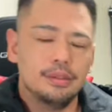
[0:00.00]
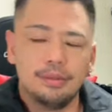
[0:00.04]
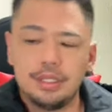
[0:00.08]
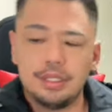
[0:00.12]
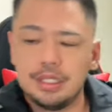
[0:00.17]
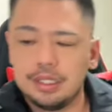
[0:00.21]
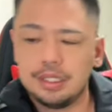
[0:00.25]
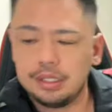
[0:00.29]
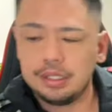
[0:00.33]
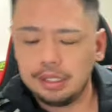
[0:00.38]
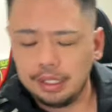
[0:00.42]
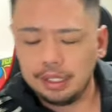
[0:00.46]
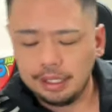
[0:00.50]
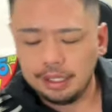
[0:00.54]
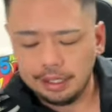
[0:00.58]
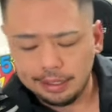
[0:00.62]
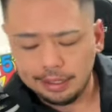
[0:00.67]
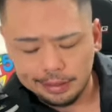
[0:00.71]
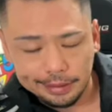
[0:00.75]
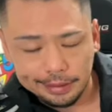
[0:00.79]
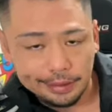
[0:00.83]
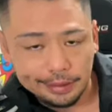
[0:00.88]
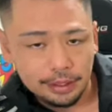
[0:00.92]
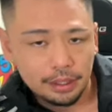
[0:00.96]
段取りし
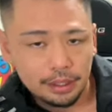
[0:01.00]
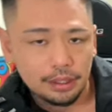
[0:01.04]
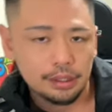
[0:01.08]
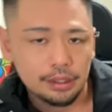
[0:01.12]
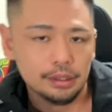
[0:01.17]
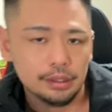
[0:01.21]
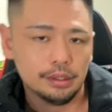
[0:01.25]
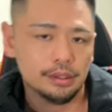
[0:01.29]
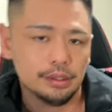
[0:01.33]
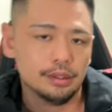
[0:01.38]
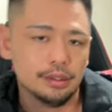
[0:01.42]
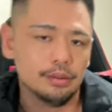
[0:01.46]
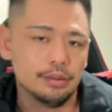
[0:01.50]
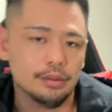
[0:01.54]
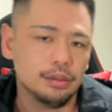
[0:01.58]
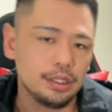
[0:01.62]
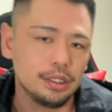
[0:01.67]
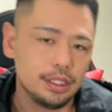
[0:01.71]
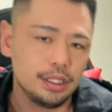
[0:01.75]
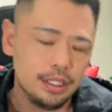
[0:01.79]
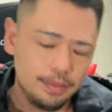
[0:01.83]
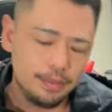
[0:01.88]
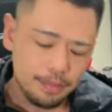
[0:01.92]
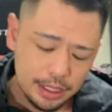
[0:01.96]
て。
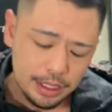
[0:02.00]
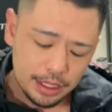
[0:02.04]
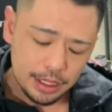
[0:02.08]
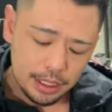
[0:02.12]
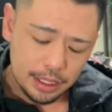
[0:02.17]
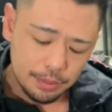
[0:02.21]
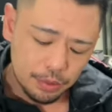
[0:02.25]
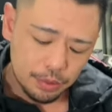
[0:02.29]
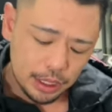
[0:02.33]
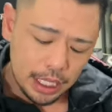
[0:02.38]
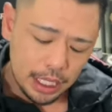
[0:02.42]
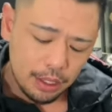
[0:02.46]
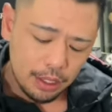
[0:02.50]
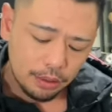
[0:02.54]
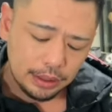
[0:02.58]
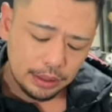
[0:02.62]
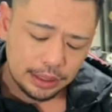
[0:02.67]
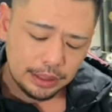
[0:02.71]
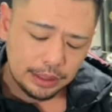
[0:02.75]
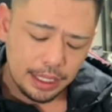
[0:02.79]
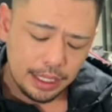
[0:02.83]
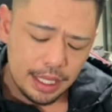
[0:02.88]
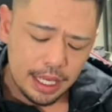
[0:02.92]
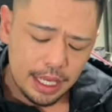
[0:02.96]
俺金梅さんにも
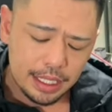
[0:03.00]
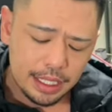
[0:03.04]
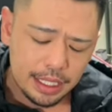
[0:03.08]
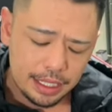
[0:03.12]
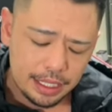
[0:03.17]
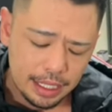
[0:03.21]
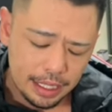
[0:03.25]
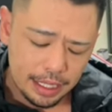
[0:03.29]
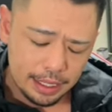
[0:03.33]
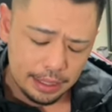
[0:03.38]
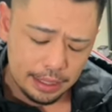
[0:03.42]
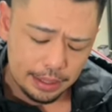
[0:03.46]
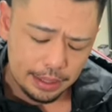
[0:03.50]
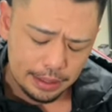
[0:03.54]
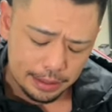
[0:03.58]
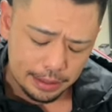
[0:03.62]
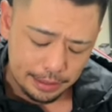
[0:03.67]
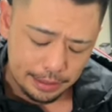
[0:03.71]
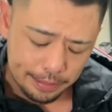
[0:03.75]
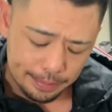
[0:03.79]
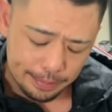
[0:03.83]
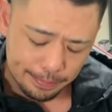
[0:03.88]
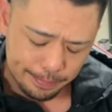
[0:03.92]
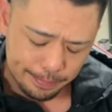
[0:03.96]
顔立たないやん。